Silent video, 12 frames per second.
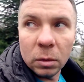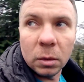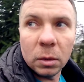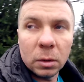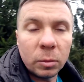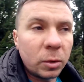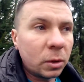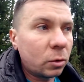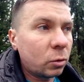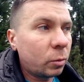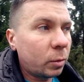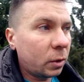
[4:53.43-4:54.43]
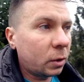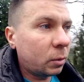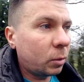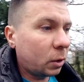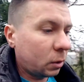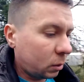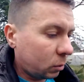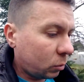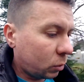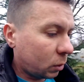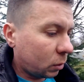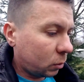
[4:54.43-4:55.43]
Это была жопа и
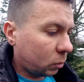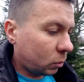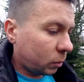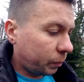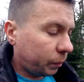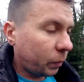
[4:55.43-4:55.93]
уезжал отсюда.